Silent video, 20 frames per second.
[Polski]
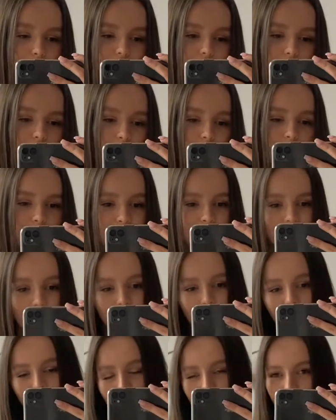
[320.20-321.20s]
sobie
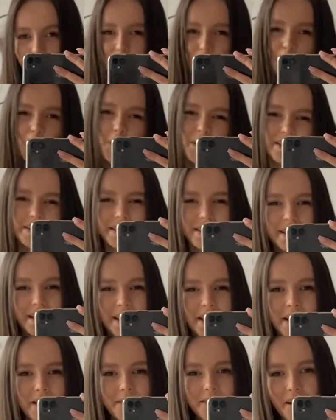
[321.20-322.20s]
takie swoje
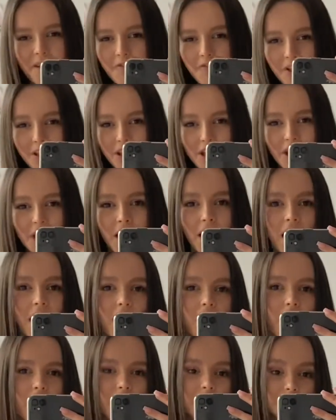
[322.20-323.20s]
takie nawyki,
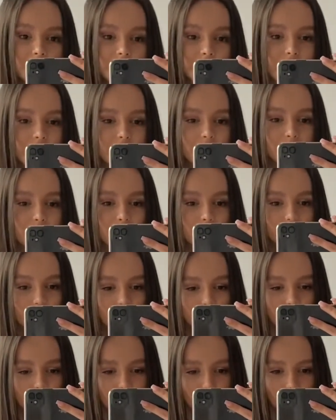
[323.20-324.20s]
e, znaleźć sobie
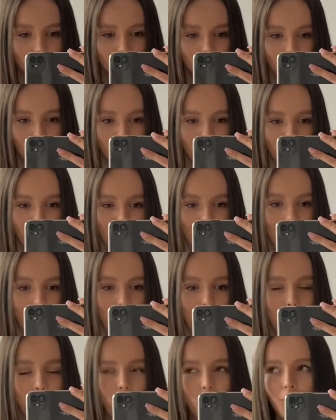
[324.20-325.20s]
rzeczy,
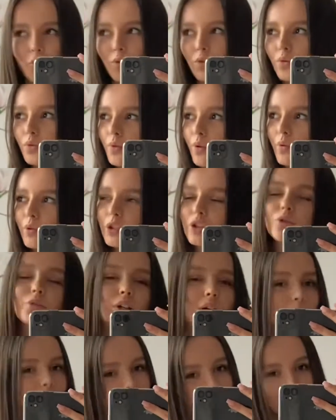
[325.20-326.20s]
które powodują, że
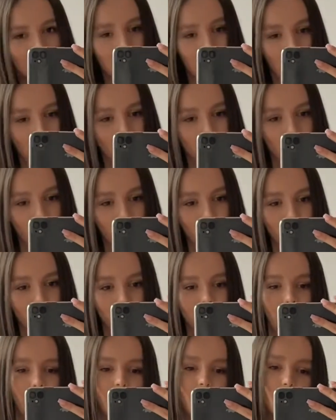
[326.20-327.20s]
czujemy się lepiej w ciągu
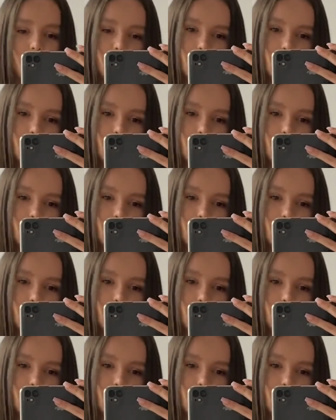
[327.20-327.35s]
dnia.